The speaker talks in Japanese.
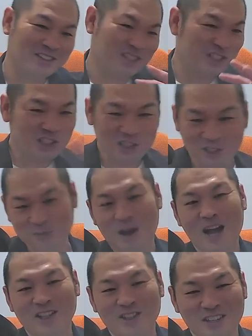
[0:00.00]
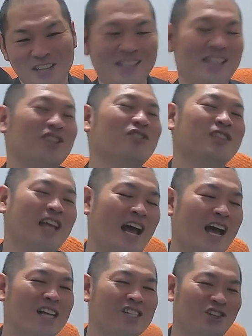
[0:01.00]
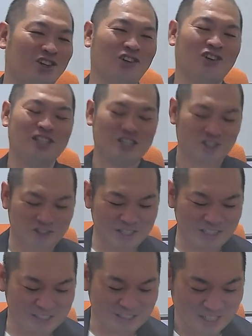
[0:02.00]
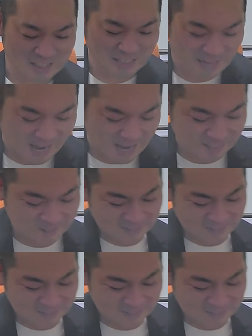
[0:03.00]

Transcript: スマートにやっていくんで、あそこにちょっと行きつけたら